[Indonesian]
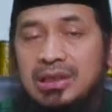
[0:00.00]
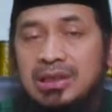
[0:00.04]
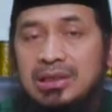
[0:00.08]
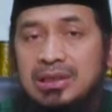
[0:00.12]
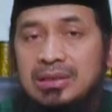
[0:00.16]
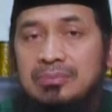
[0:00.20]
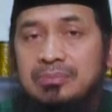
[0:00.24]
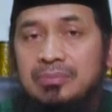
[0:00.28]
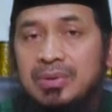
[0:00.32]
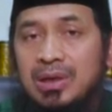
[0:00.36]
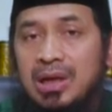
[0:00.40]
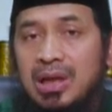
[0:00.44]

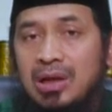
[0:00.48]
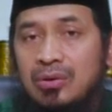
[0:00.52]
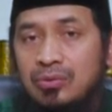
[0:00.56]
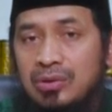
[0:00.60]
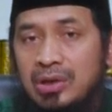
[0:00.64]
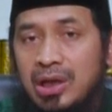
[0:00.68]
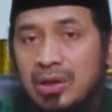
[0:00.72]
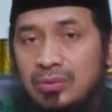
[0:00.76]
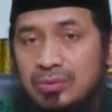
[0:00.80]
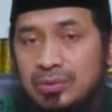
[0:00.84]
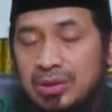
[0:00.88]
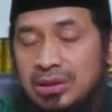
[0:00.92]
ini
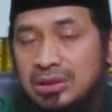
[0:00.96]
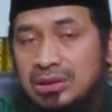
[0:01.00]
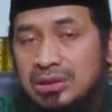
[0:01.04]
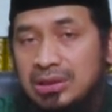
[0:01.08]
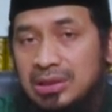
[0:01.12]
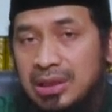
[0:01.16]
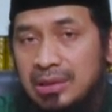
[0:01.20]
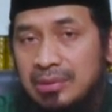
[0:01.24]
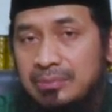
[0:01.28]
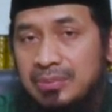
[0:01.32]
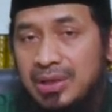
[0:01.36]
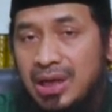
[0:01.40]
berlarut-larut dan
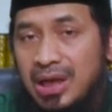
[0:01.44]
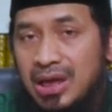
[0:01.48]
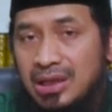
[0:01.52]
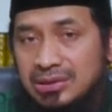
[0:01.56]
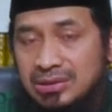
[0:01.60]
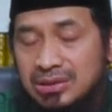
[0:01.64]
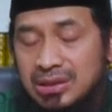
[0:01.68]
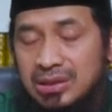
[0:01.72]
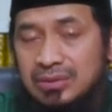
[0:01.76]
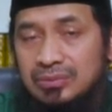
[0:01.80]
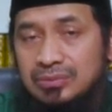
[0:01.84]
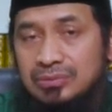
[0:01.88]
tidak
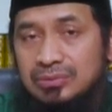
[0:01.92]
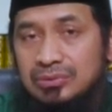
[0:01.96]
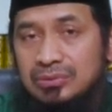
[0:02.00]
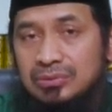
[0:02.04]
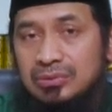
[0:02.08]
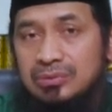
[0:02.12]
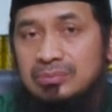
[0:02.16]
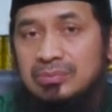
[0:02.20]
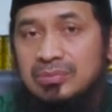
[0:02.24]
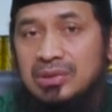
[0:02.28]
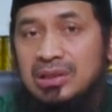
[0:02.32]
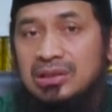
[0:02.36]
berhasil
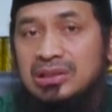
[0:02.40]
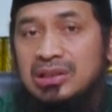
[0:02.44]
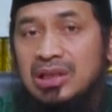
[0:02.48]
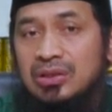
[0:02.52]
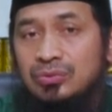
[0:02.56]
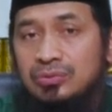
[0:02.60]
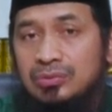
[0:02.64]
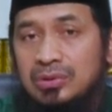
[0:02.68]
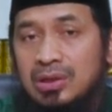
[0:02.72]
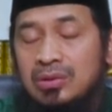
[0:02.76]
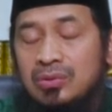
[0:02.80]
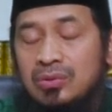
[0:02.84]
untuk
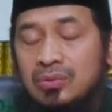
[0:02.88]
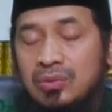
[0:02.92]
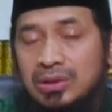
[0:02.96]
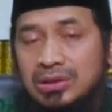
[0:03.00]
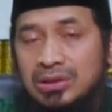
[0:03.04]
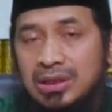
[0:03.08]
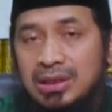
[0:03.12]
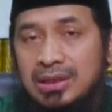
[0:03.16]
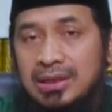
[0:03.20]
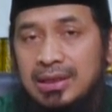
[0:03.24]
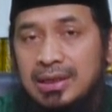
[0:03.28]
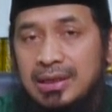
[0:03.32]
menyatukan
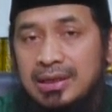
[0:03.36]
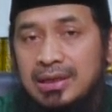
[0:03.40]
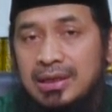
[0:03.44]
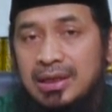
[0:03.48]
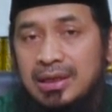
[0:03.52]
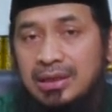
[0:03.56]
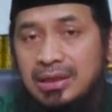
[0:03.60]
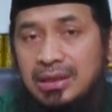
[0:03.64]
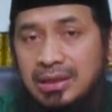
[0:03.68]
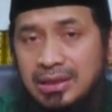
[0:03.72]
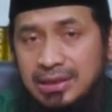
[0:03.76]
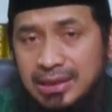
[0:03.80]
kekuatan adalah
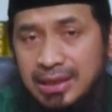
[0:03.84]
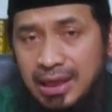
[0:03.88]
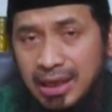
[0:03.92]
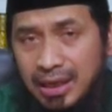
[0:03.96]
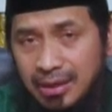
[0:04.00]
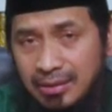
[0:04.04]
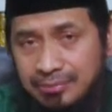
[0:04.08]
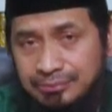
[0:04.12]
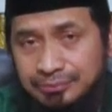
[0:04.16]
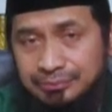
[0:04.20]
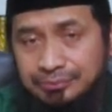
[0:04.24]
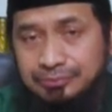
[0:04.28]
karena di
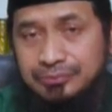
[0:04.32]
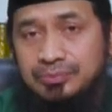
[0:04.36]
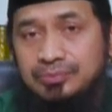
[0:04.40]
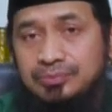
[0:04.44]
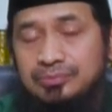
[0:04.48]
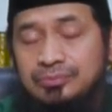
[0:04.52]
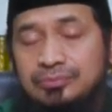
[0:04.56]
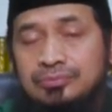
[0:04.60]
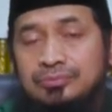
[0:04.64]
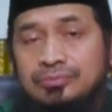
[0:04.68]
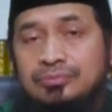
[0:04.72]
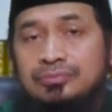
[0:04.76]
dalam
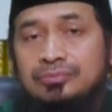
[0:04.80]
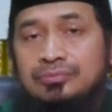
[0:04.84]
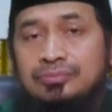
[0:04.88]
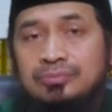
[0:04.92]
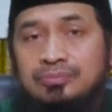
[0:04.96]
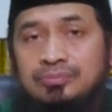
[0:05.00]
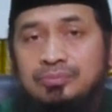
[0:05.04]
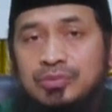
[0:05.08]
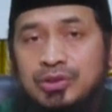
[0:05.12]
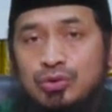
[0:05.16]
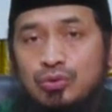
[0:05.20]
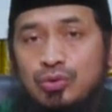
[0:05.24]

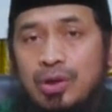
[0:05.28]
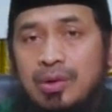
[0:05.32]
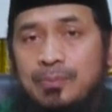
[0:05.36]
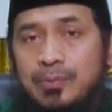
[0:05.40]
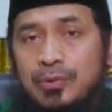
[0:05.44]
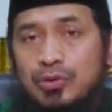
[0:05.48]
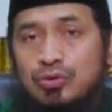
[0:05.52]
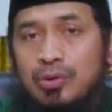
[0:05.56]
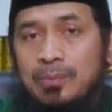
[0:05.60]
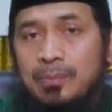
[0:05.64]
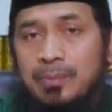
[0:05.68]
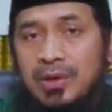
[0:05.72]

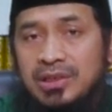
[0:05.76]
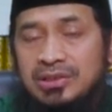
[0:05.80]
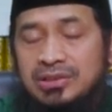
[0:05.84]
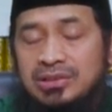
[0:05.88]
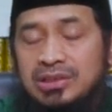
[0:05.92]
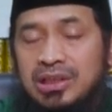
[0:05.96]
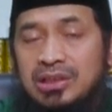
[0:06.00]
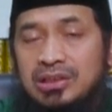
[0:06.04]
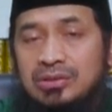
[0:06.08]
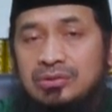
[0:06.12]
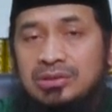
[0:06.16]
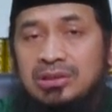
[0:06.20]
pejuang-pejuang
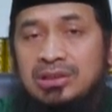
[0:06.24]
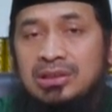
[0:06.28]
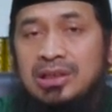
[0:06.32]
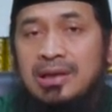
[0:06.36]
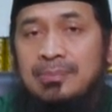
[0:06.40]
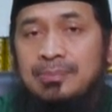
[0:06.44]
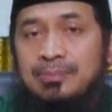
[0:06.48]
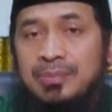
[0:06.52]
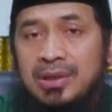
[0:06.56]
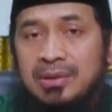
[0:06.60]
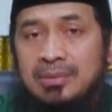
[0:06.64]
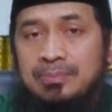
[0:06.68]
Palestina itu
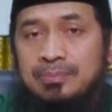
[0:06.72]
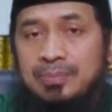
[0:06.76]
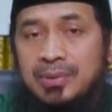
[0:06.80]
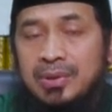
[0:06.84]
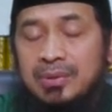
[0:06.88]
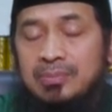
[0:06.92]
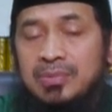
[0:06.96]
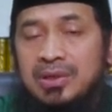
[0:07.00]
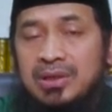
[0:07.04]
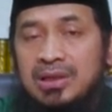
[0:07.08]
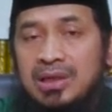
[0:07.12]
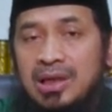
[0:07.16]
terdapat
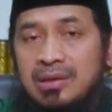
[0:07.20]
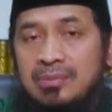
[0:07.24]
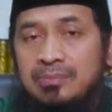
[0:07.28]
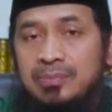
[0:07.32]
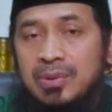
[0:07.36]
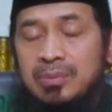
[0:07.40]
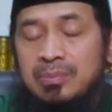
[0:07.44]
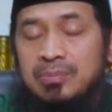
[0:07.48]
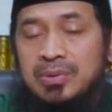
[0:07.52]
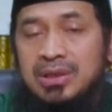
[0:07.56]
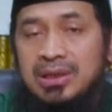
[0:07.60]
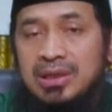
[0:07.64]

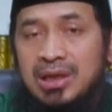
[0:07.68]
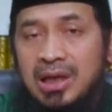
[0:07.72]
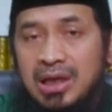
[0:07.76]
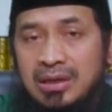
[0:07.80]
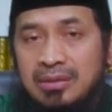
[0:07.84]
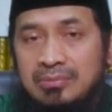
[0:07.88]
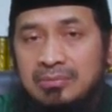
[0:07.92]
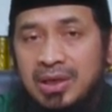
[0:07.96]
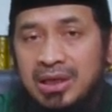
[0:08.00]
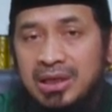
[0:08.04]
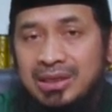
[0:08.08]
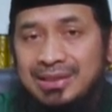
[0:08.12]

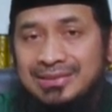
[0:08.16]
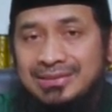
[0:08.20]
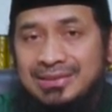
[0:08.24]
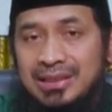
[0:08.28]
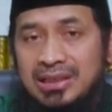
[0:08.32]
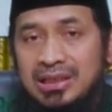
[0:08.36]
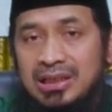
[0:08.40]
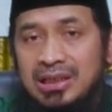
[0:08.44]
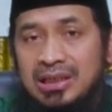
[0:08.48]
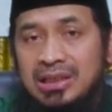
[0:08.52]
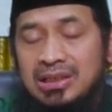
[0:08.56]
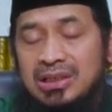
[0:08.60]
perbedaan-perbedaan baik di
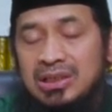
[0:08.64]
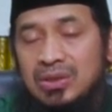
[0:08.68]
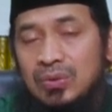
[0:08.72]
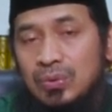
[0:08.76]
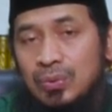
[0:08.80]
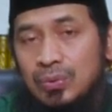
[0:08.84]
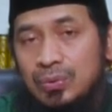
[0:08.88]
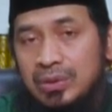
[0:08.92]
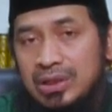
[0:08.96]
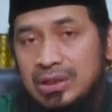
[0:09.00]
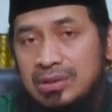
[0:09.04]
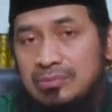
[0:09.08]
seri
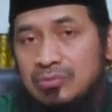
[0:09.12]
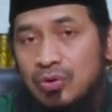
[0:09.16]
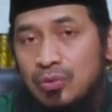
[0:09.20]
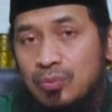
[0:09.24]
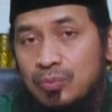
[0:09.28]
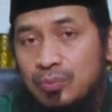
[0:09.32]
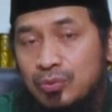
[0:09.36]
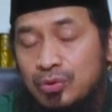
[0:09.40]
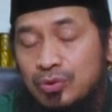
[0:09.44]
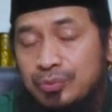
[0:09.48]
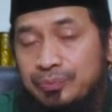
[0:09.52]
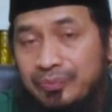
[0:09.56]
ideologi
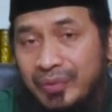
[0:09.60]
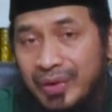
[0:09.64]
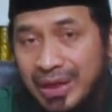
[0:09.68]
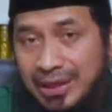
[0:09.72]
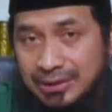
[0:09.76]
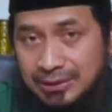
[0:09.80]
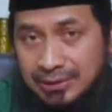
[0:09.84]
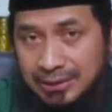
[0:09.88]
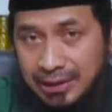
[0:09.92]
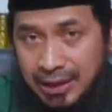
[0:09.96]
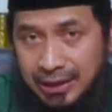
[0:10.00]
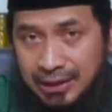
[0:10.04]
maupun
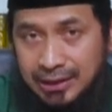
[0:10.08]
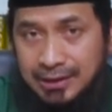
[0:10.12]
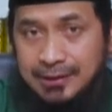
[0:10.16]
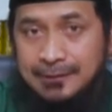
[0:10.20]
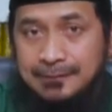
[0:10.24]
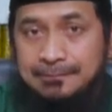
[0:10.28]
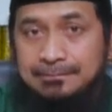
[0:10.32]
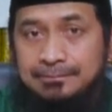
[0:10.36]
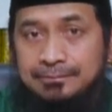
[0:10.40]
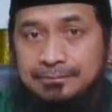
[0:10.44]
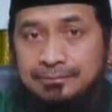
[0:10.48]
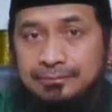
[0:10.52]

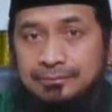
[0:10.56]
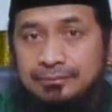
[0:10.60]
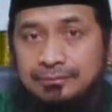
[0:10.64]
partai